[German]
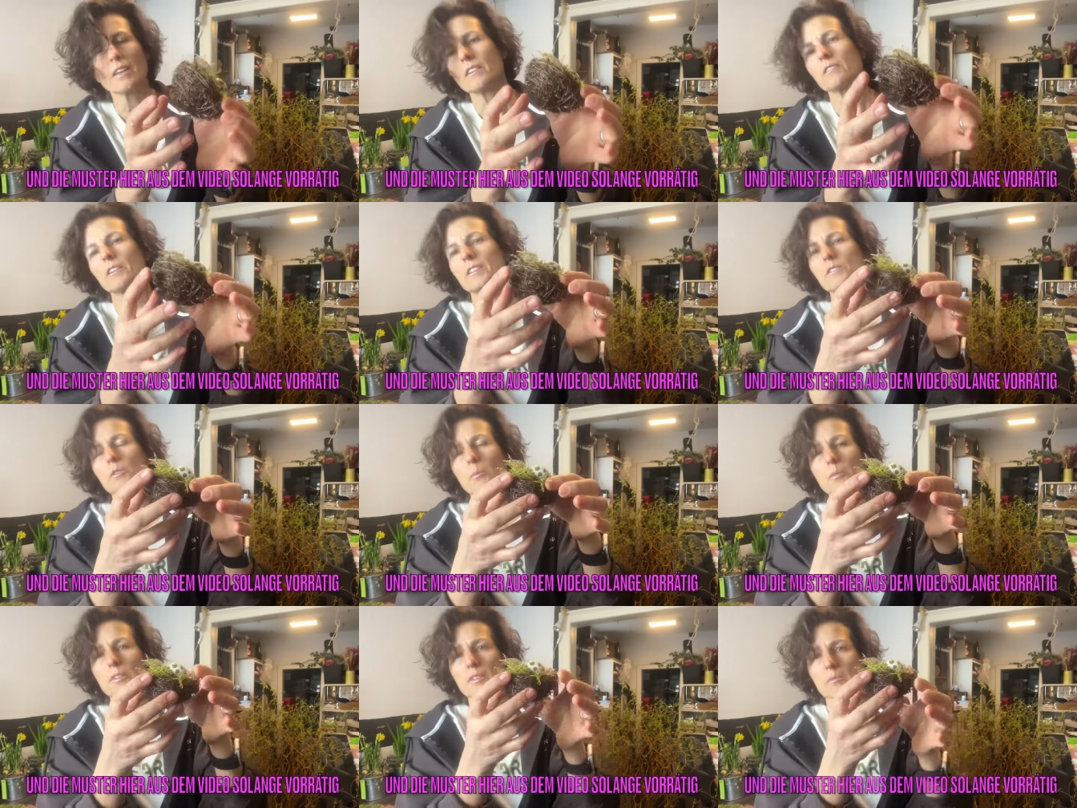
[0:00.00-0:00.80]
Ich weiß nicht,
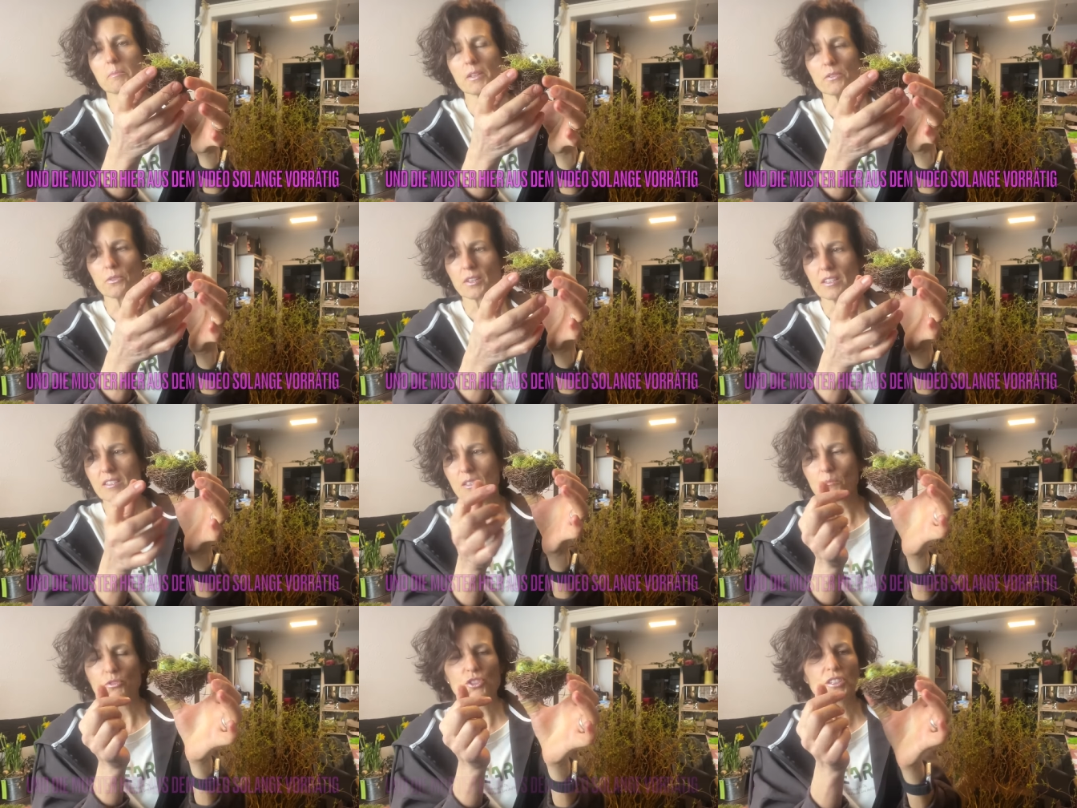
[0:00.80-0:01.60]
ob ihr das mal so
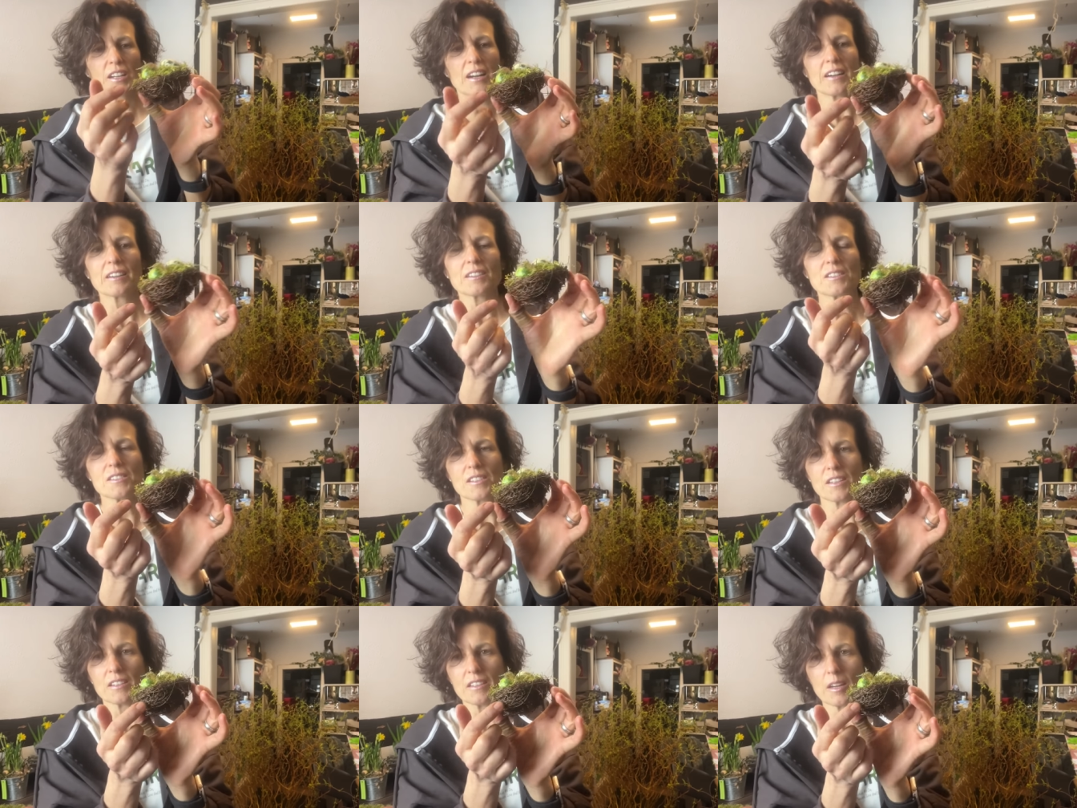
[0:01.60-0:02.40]
ganz am Strang
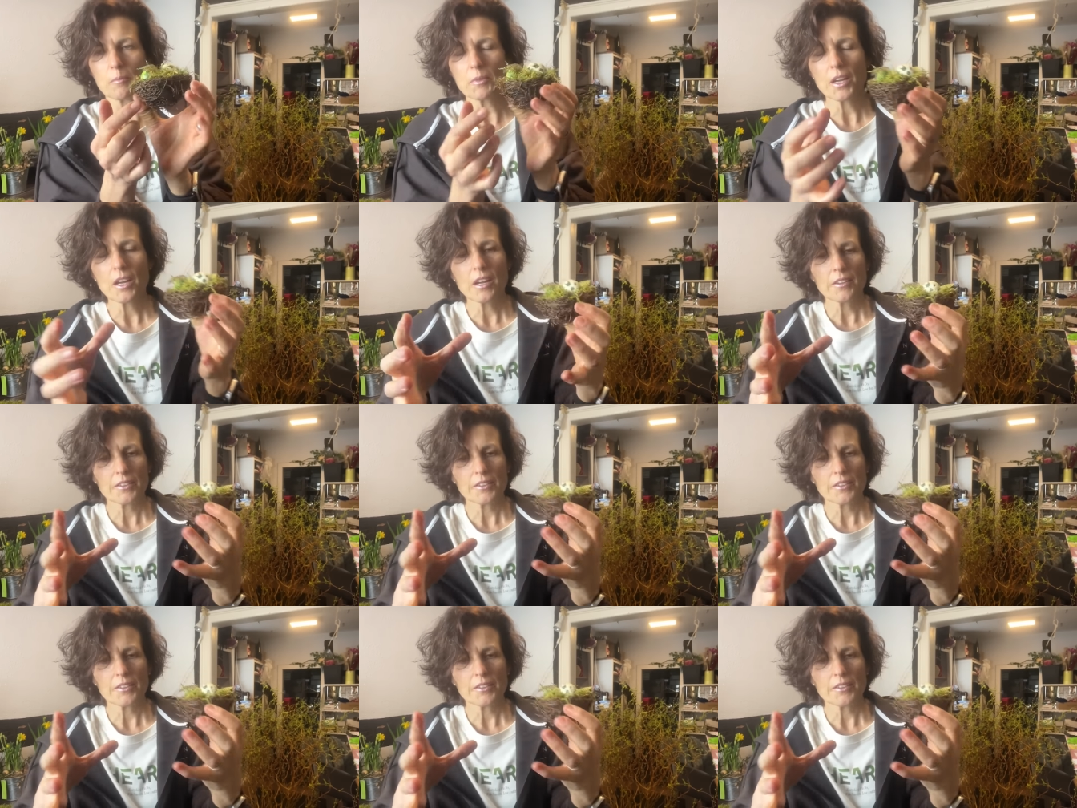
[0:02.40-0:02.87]
gesehen habt.